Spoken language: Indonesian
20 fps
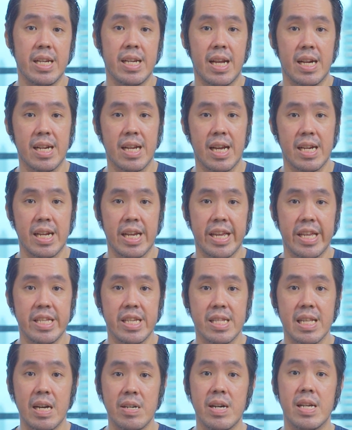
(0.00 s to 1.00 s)
dan karena
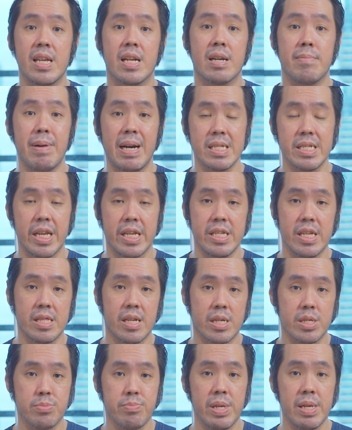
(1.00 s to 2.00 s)
Gadget Gawa yang ngebahas
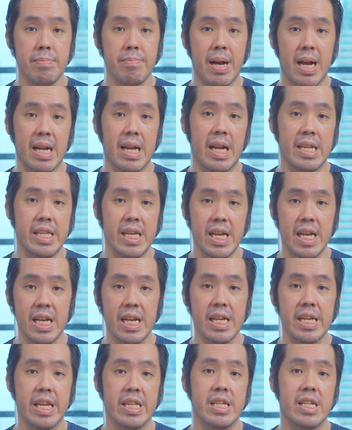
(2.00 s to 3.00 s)
gadget resmi,
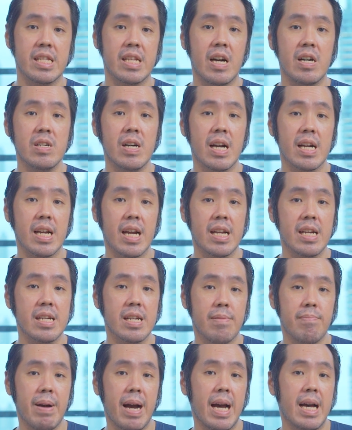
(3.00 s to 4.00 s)
makanya Gadget Gawa
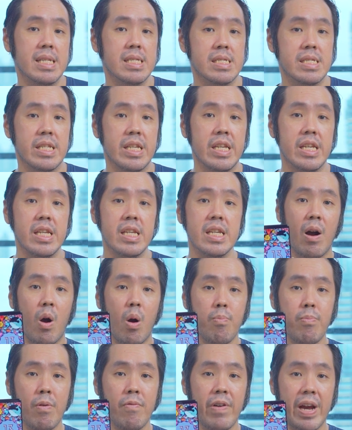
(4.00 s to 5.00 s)
akan ngebahas di
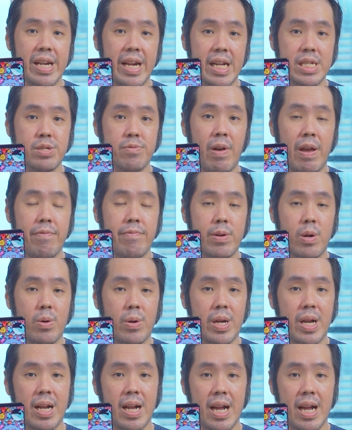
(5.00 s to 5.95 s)
Oppo Find X5 Pro.